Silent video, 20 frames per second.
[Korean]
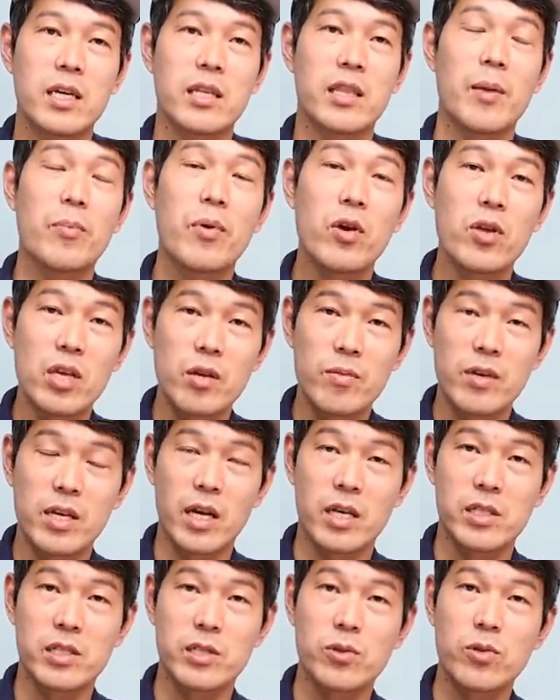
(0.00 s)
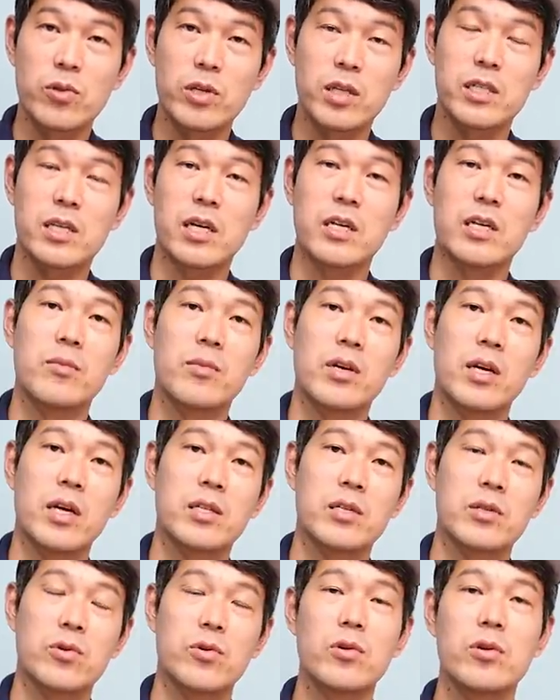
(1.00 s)
이제 대표님이 계시고 이사님이
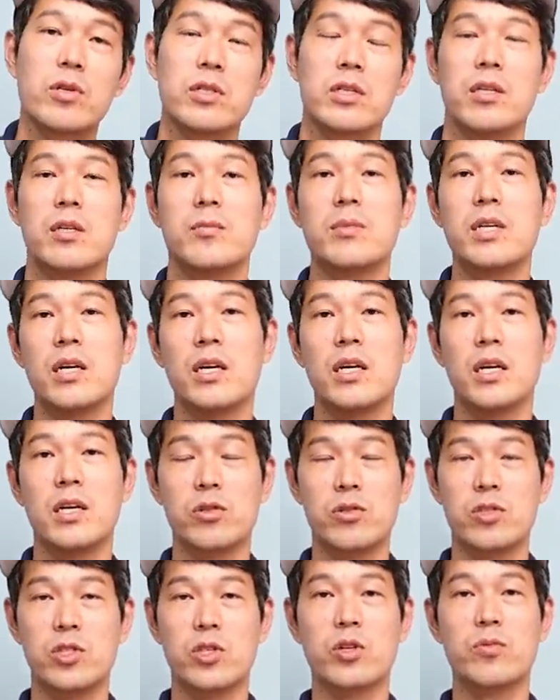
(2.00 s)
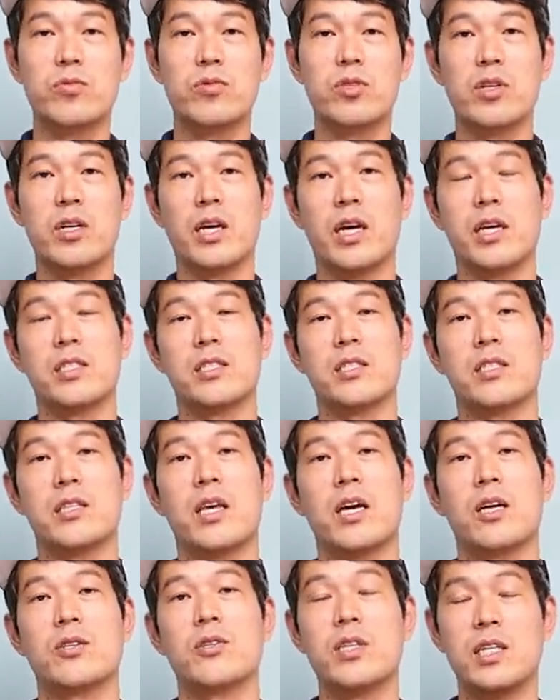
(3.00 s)
계시고 이제 팀장님 계시고 직원분들이
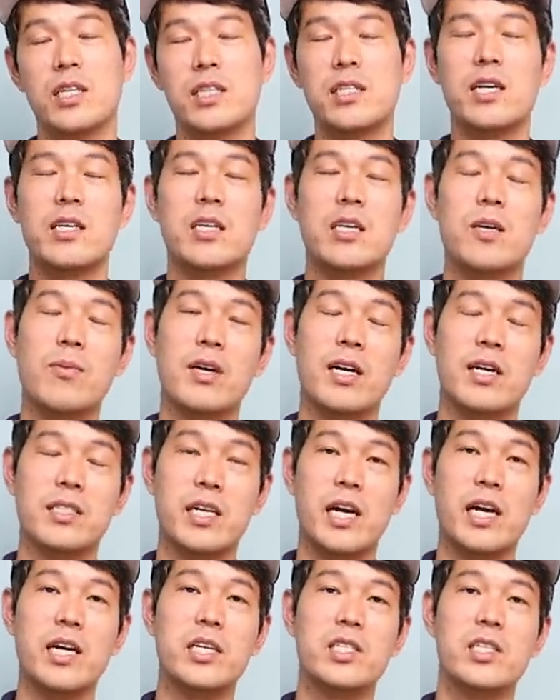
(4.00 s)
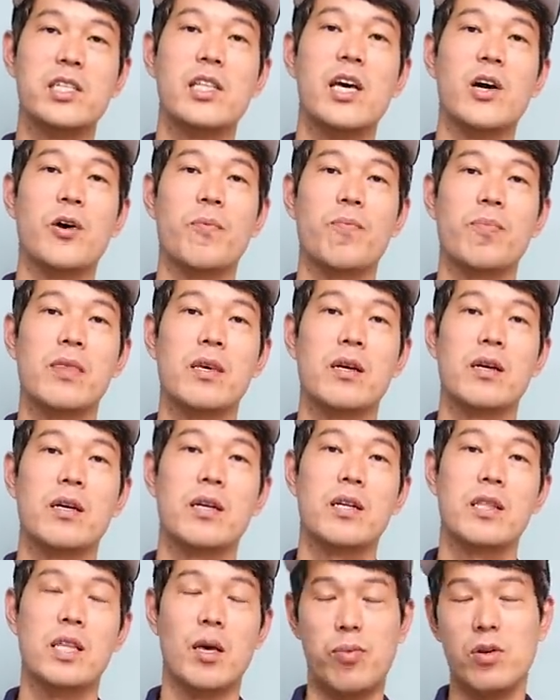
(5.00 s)
계시는데 저는 이사님이랑 제일 친해요.
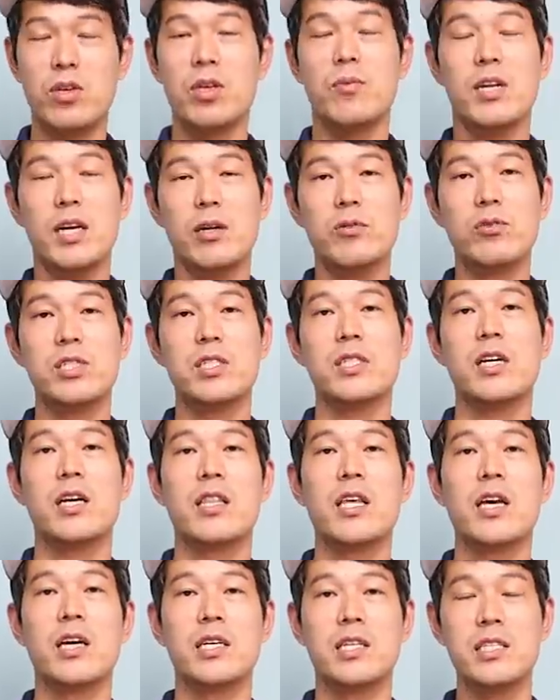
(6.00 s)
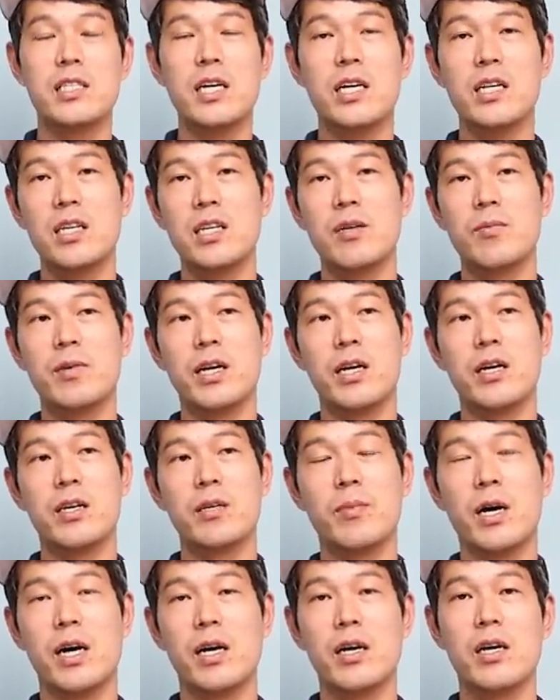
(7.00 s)
대표님이랑도 친한데
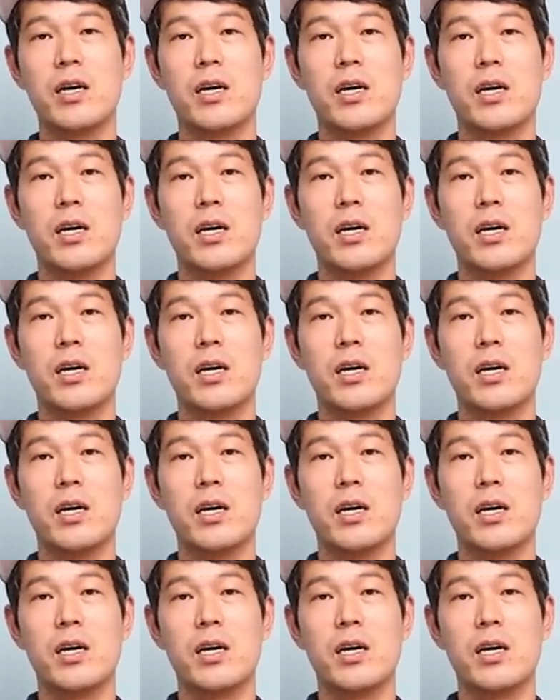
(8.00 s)
이사님이랑은 막